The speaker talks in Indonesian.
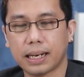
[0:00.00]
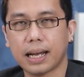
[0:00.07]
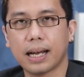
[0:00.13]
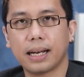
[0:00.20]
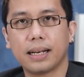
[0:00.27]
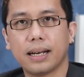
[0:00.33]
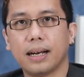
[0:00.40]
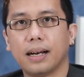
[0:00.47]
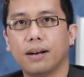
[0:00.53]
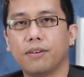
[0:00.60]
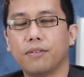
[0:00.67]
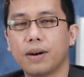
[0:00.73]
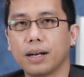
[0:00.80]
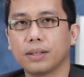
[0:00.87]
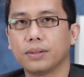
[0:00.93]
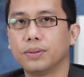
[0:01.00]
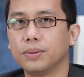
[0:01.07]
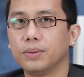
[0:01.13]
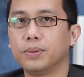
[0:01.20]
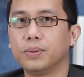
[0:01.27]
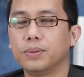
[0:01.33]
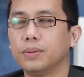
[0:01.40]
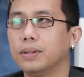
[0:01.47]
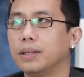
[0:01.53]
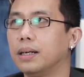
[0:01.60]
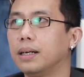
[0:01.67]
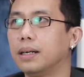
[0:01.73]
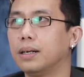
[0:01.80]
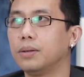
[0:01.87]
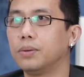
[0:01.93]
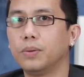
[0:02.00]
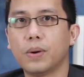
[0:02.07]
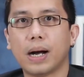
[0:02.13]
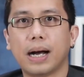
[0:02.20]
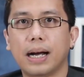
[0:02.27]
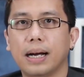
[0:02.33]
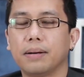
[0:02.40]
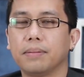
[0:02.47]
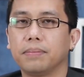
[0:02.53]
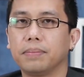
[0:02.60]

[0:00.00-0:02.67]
tenaga, waktu, uh, uang,